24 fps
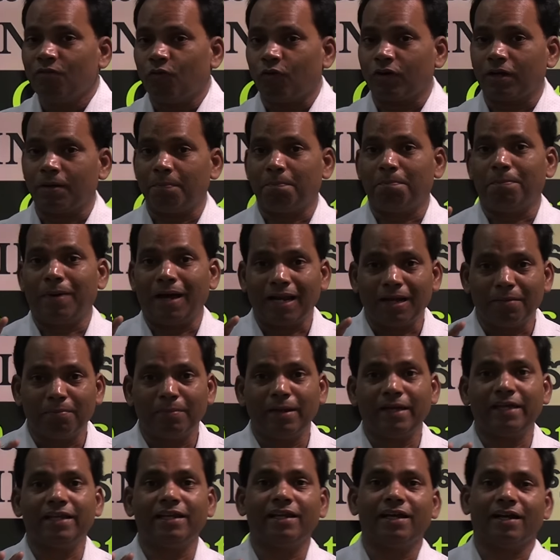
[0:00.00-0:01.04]
ఒక
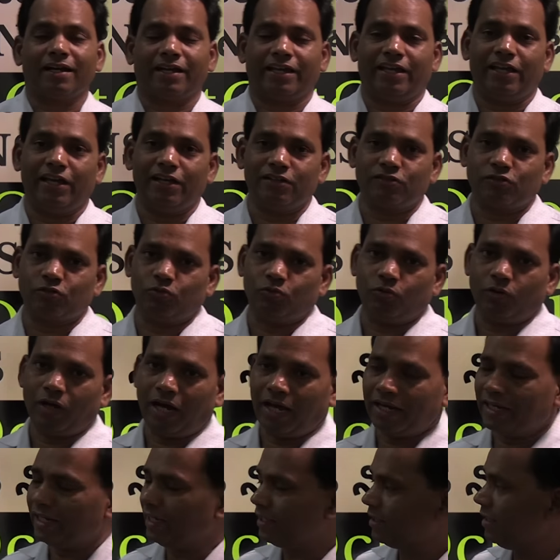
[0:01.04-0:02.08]
బలమైన కేసు
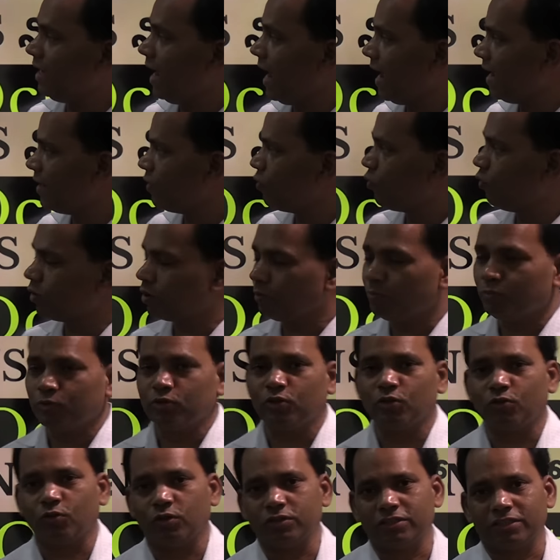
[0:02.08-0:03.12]
అనేది హైకోర్టు
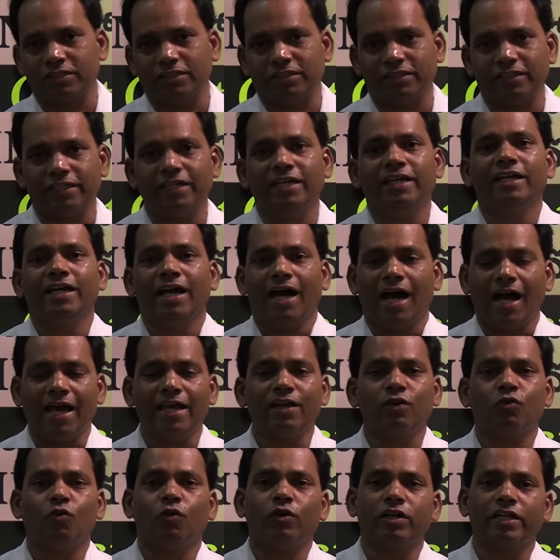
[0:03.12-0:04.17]
ముందుకొచ్చింది
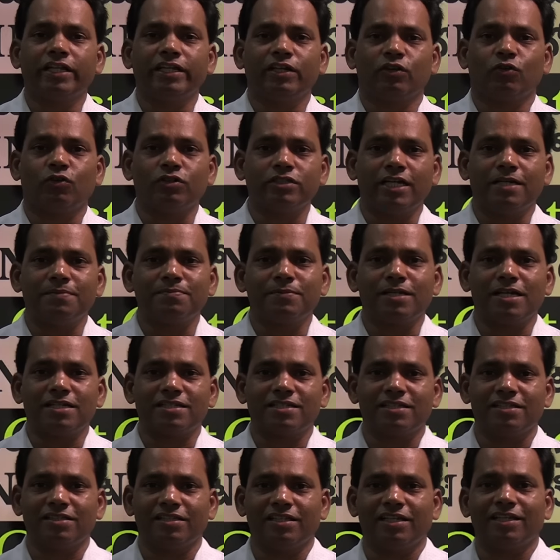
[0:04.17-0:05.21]
హైకోర్టు ఈరోజు ఏం
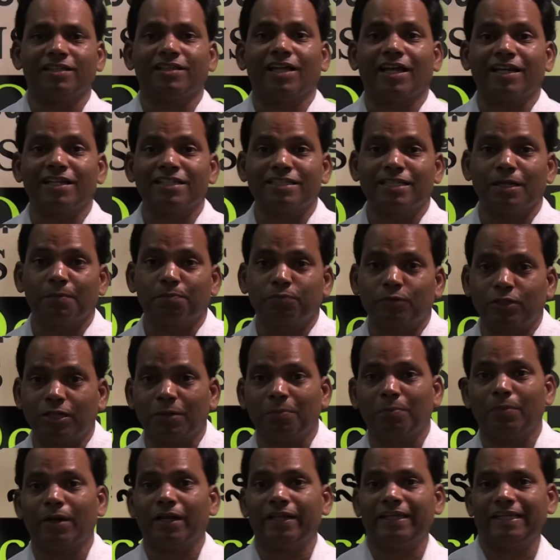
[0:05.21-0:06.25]
చేసింది దాన్ని
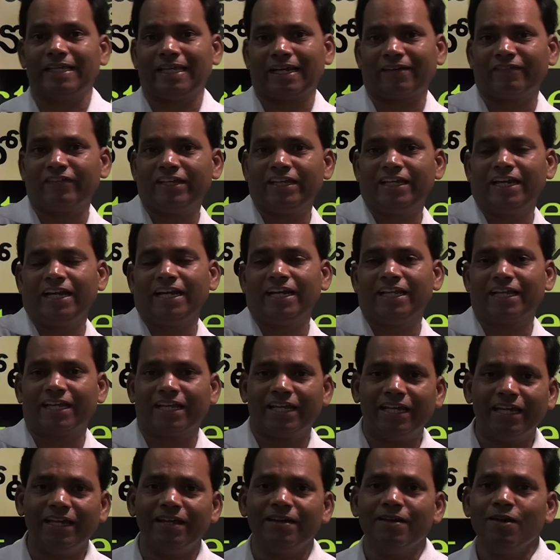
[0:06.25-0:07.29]
సెప్టెంబర్ ఇరవై
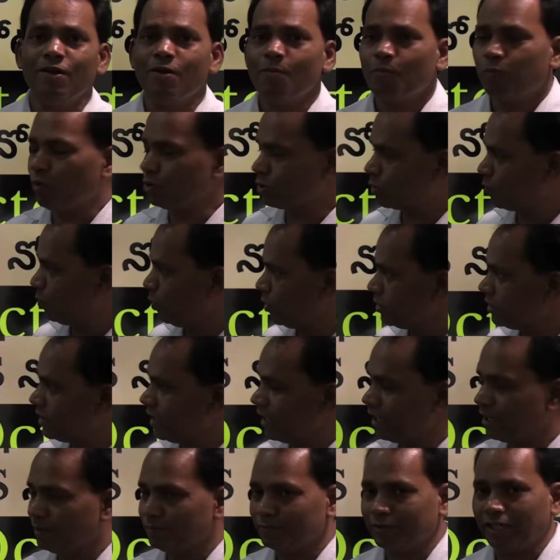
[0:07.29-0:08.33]
ఏడుకి పోస్ట్ పోన్
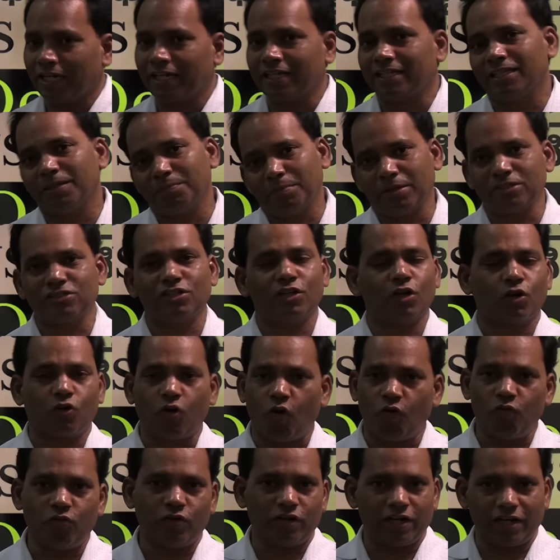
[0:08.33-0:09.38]
చేయడం జరిగింది మధ్యలో
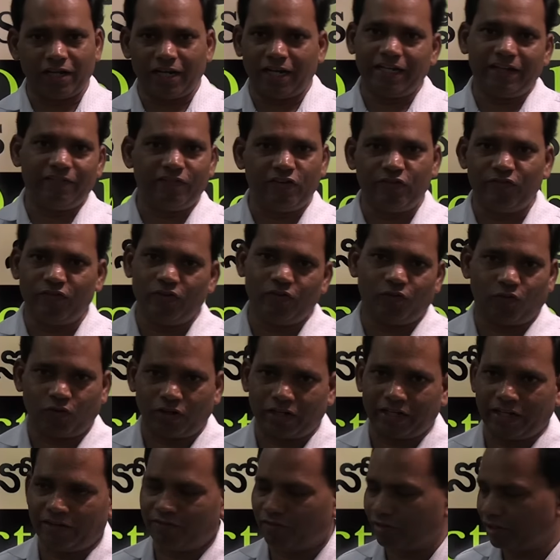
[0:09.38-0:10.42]
కౌంటర్లు అనేవి ఇవి
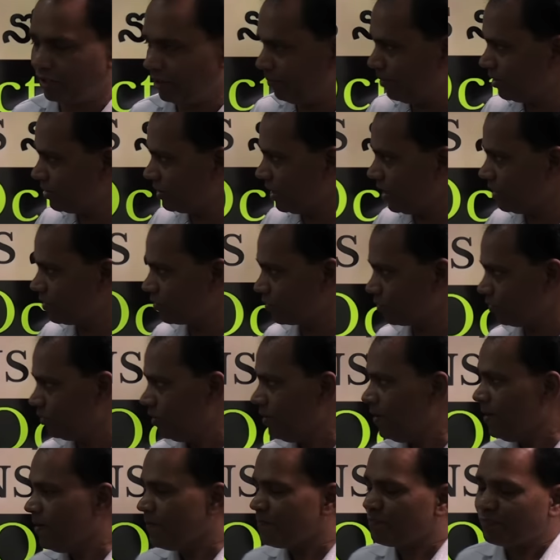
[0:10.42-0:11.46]
ఉంటాయి ఉంటాయి మీకు తెలుసు
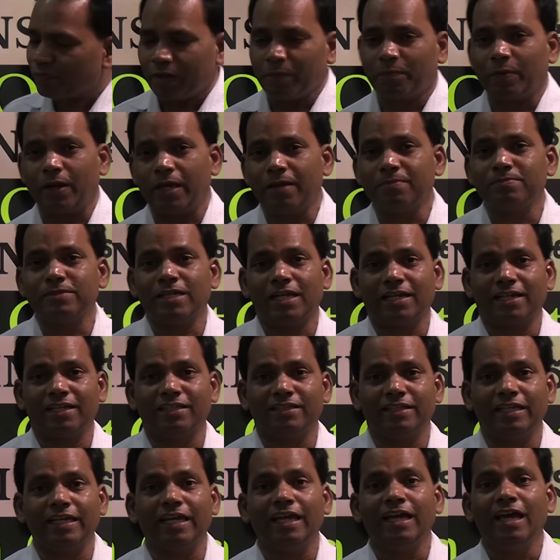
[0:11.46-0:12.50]
ఇప్పుడు ఏం
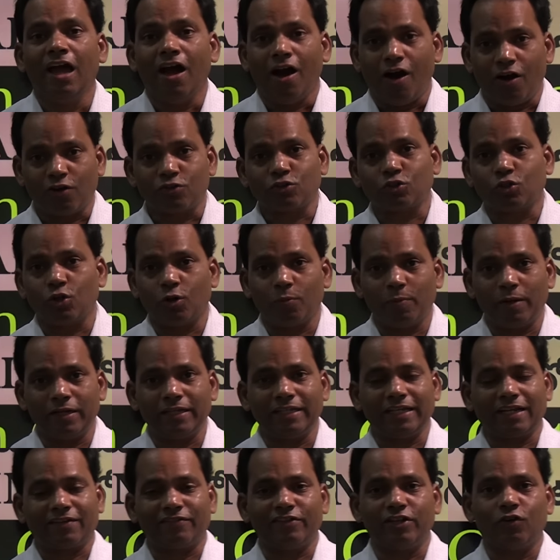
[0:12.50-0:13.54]
జరిగింది అక్టోబర్
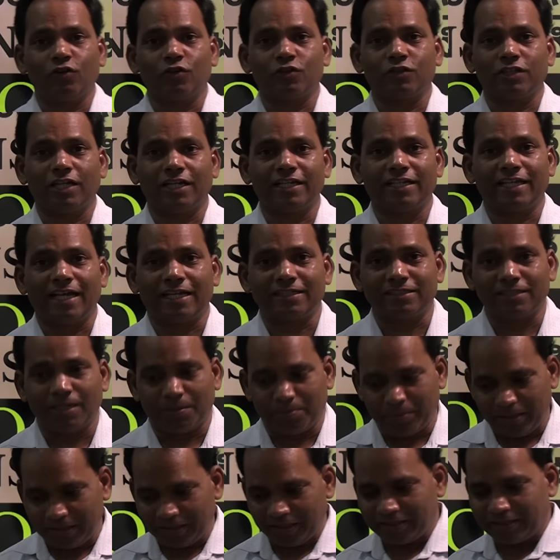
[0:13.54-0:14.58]
ఇరవై ఒకటో తారీఖు
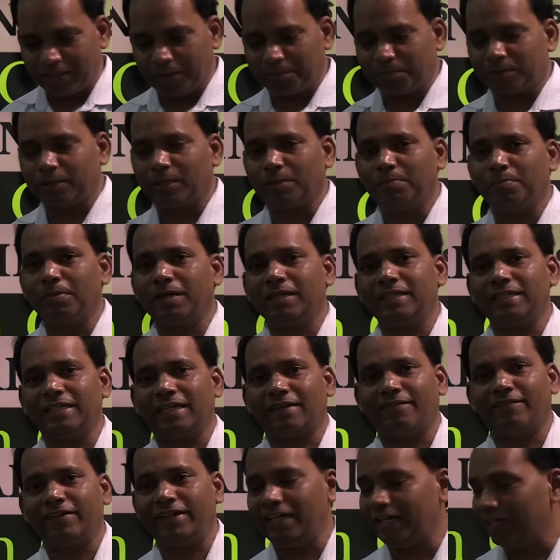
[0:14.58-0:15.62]
ఎగ్జామ్ అయితే సెప్టెంబర్
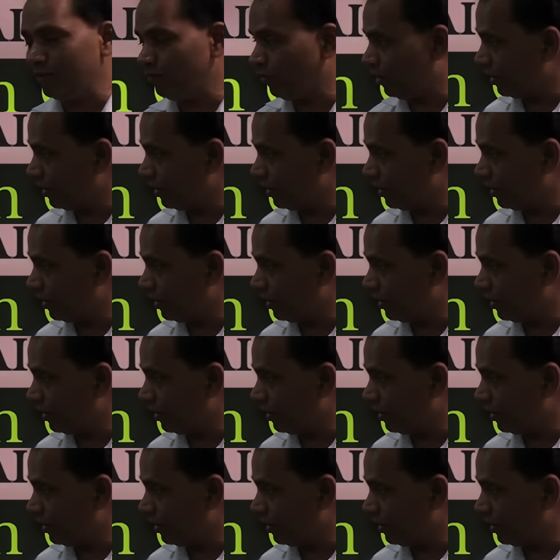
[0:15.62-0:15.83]
ఇరవై ఏడు